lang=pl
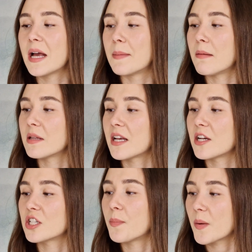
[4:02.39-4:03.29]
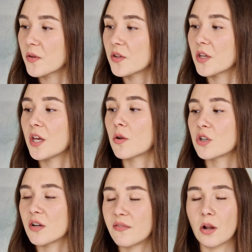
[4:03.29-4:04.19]
Mamy też probiotyki
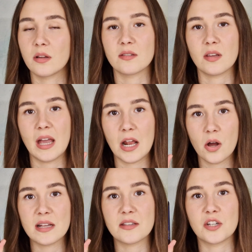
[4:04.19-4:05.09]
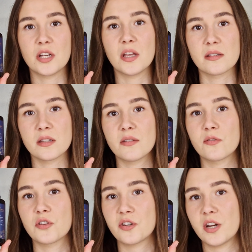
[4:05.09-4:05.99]
różowe lotos i aloes, czyli
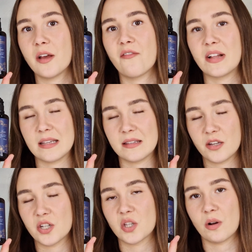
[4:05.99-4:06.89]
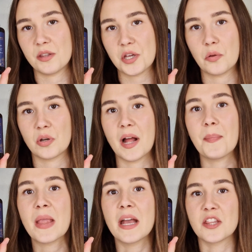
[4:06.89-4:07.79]
znowu trzy fantastyczne składniki, które
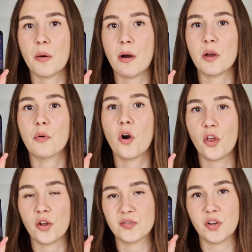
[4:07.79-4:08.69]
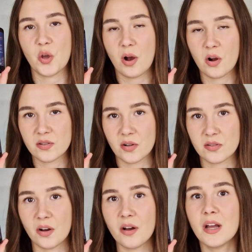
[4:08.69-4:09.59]
działają kojąco i
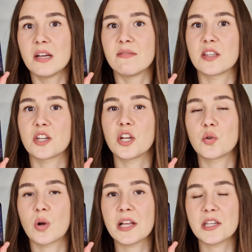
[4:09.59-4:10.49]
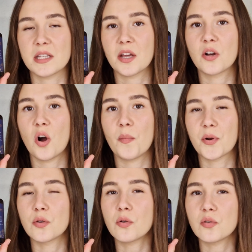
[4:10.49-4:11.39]
łagodząco. Więc jeżeli szukacie takiego
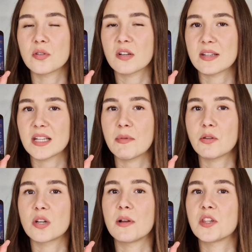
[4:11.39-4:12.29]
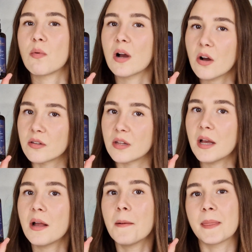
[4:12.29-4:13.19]
produktu z kwasami, który będzie łagodny,
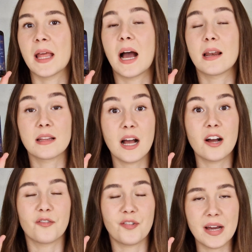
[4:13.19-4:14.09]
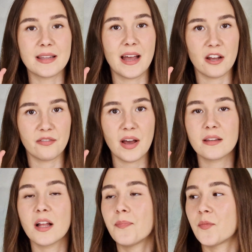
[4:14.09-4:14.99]
e, ale da fajny
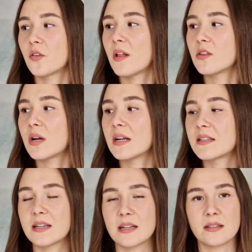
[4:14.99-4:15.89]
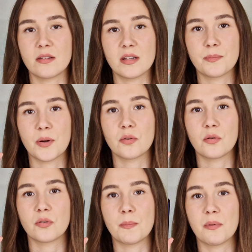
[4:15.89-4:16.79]
efekt, no to Natural Secret to jest
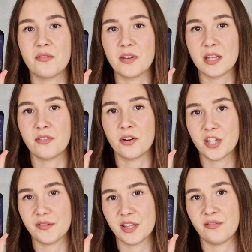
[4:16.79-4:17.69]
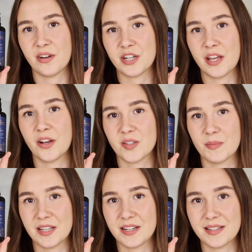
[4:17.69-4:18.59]
produkt, który powinien wylądować w Waszej
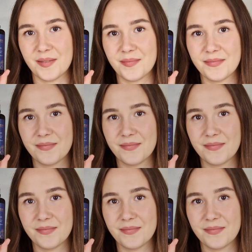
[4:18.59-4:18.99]
kosmetyczce.